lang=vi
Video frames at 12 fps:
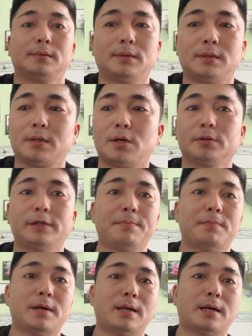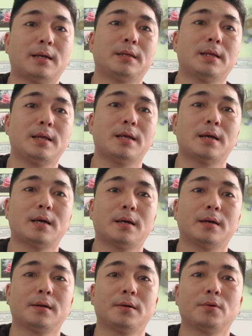đón tiếp mình đó thì à,
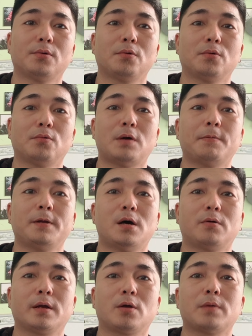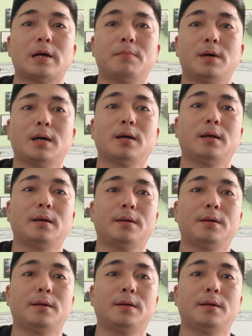qua video này cũng cảm ơn à,